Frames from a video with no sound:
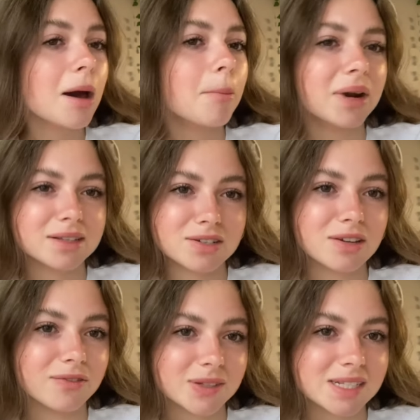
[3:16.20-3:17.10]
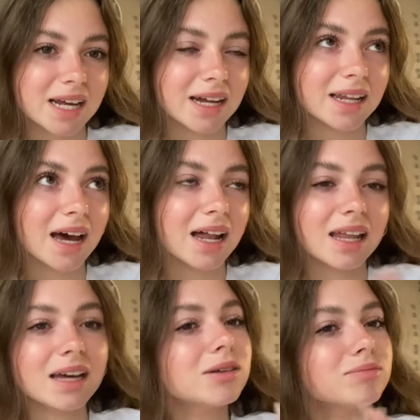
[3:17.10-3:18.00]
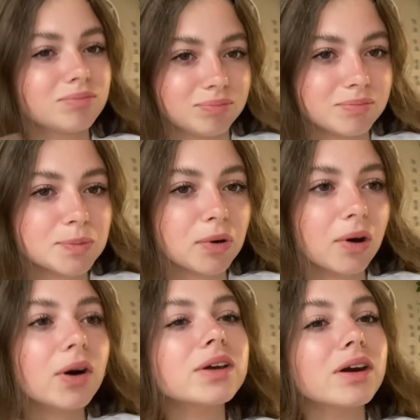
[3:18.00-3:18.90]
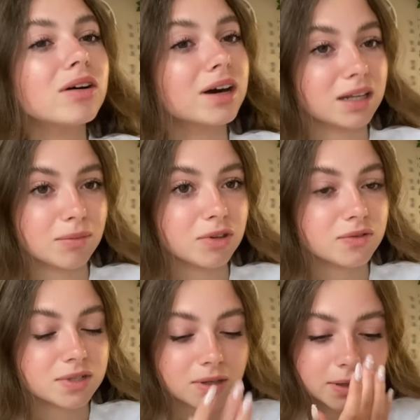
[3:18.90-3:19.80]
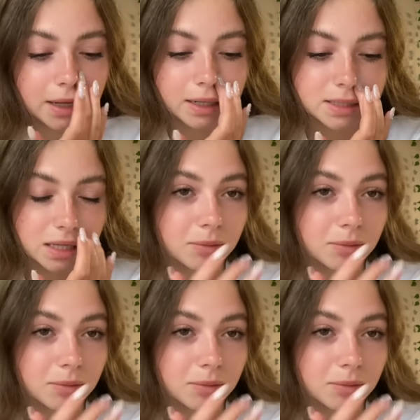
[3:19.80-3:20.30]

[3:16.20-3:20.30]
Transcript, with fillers: praktycznie wcale, ale spokojnie, ogarniamy to wszystko teraz.